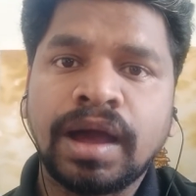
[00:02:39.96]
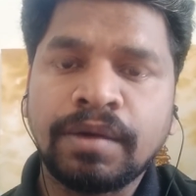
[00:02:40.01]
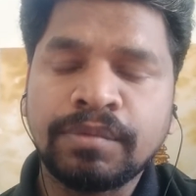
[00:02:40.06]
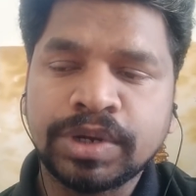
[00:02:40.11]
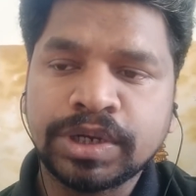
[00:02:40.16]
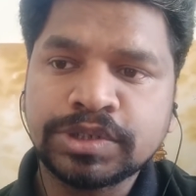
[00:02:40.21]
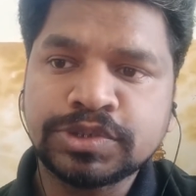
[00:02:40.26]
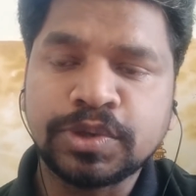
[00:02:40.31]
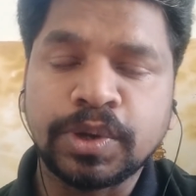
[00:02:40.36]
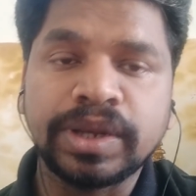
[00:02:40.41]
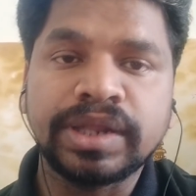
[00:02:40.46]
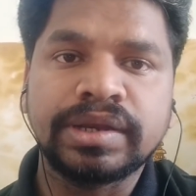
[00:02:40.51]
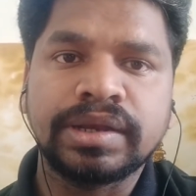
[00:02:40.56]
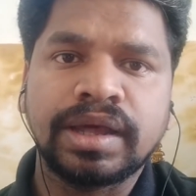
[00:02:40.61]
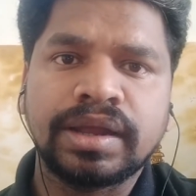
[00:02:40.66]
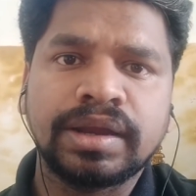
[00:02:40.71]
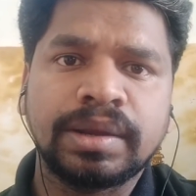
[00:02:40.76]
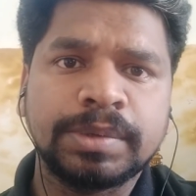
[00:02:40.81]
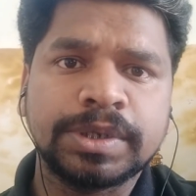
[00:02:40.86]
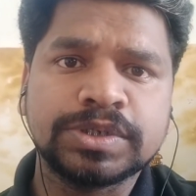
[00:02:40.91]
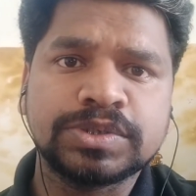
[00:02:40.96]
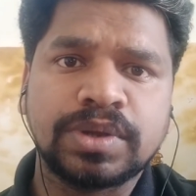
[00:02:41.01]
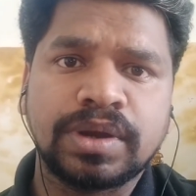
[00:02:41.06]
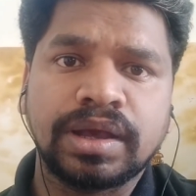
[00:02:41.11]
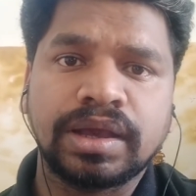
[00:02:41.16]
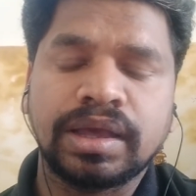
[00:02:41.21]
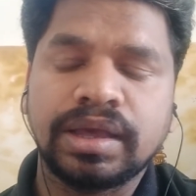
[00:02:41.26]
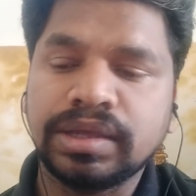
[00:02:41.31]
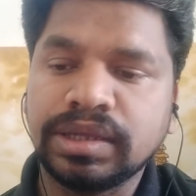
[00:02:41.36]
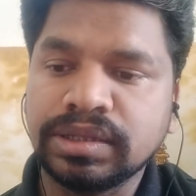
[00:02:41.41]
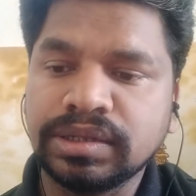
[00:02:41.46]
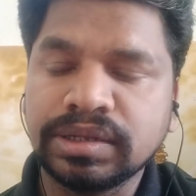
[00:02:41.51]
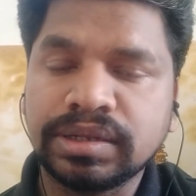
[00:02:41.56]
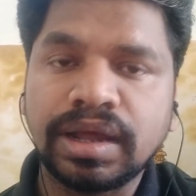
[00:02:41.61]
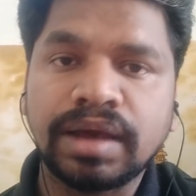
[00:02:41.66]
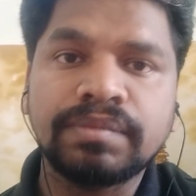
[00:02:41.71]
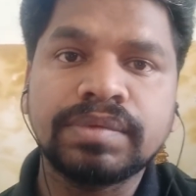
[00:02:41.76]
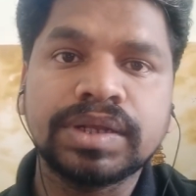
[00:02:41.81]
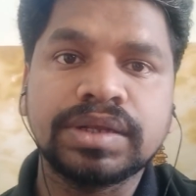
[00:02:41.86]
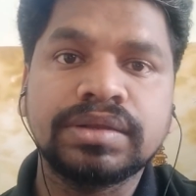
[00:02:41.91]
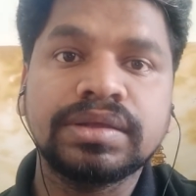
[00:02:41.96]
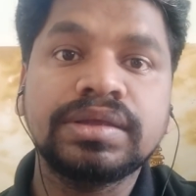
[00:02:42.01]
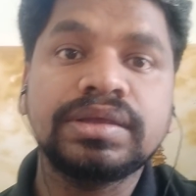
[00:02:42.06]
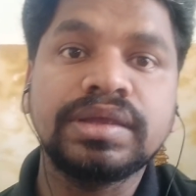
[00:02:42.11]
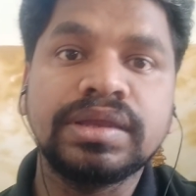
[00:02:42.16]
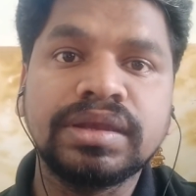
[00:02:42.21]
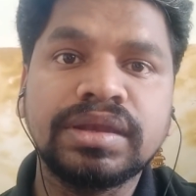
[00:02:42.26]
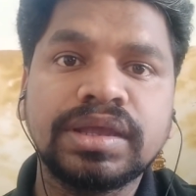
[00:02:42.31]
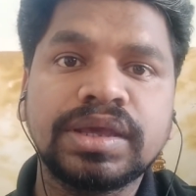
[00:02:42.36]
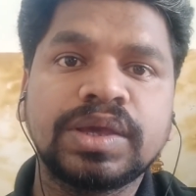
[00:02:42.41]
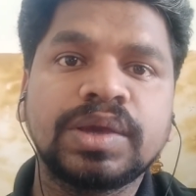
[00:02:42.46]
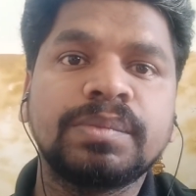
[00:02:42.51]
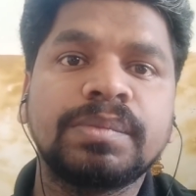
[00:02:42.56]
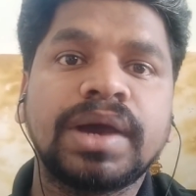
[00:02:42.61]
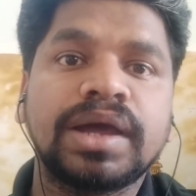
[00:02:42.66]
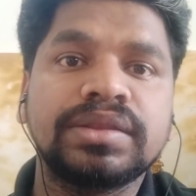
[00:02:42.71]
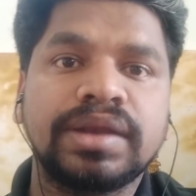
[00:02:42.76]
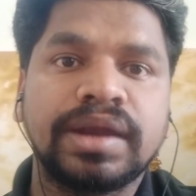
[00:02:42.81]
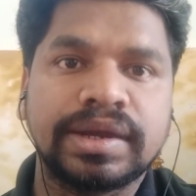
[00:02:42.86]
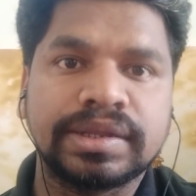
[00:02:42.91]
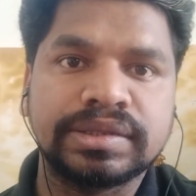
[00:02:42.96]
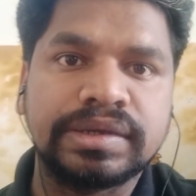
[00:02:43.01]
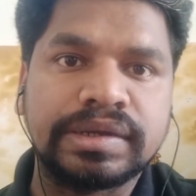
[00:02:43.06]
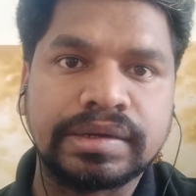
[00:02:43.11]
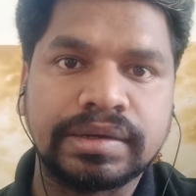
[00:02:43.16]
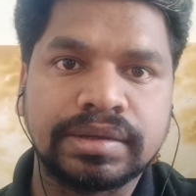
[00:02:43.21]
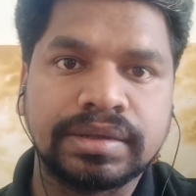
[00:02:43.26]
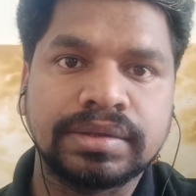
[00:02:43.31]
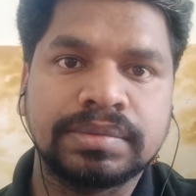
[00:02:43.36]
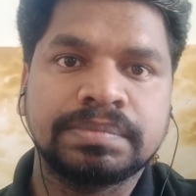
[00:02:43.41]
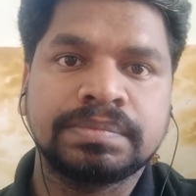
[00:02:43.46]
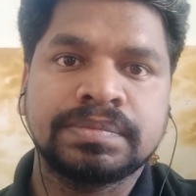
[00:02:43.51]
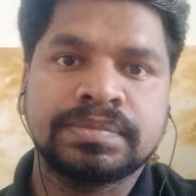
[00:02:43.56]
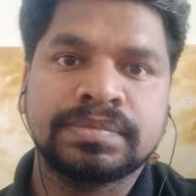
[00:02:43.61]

அவர் சொல்லியிருந்தார் அப்படின்னு சொன்னாங்க இதுதான் வந்து இன்றைக்கும் அது நடந்துகிட்ருக்கு